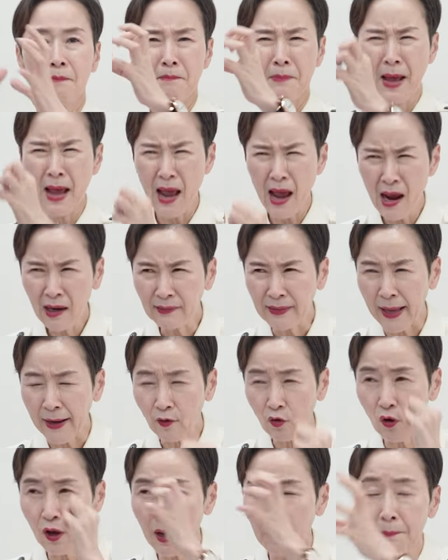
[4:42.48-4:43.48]
막
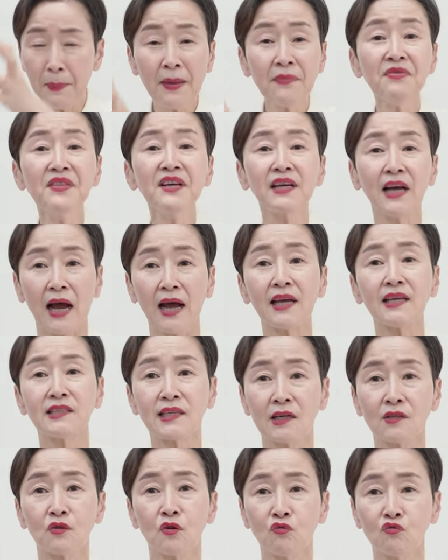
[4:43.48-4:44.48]
내 거야 뺏는
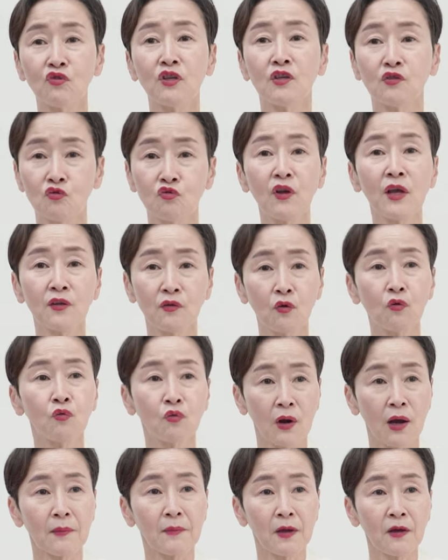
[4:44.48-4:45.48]
가해자죠 우리
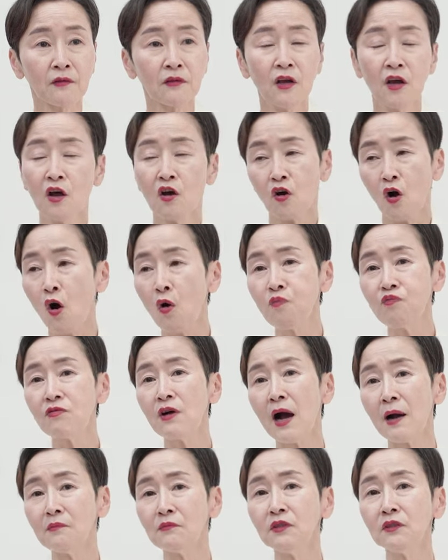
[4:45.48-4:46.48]
수행용으로 하면
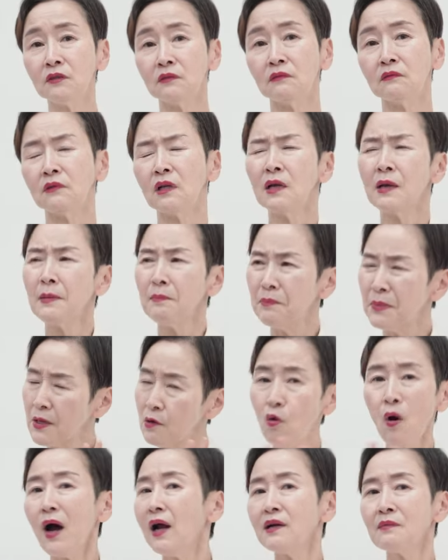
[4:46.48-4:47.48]
거부감은
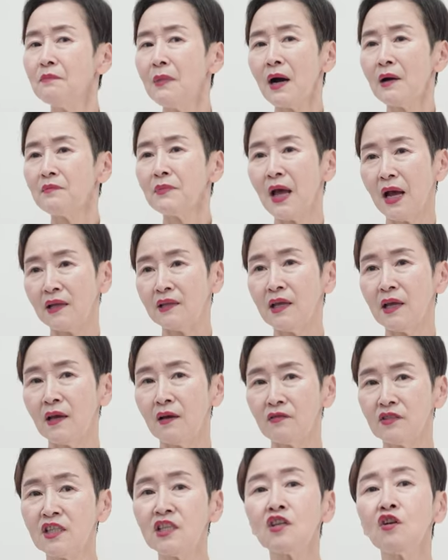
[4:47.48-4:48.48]
미워하는 마음이
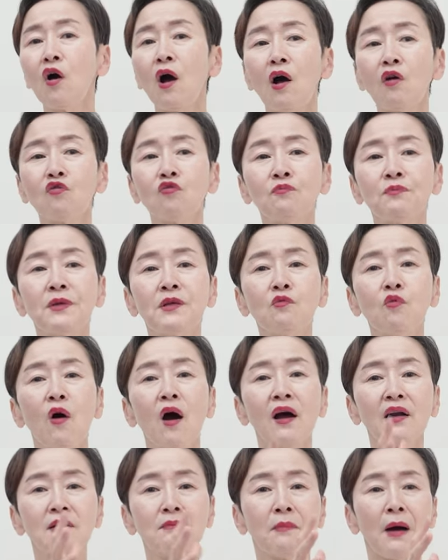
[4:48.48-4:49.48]
아니에요 싫어하고
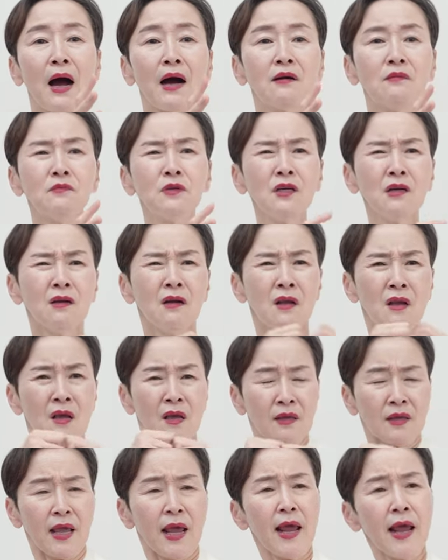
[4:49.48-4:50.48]
미워하는 마음을
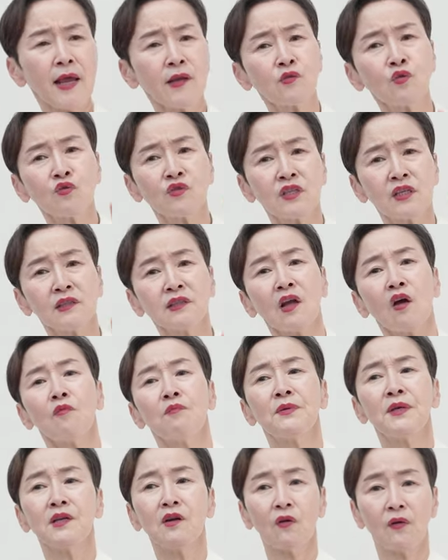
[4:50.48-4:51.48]
계속 싫다고
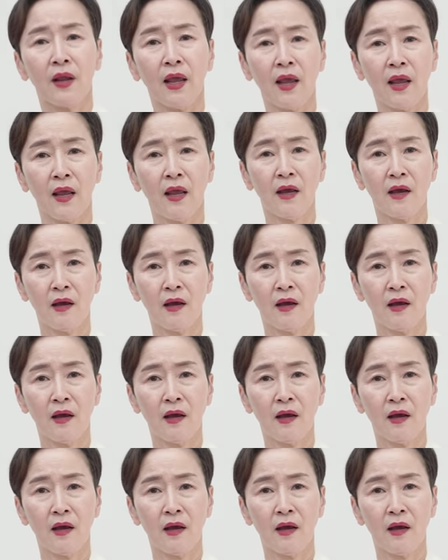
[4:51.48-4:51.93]
밀어내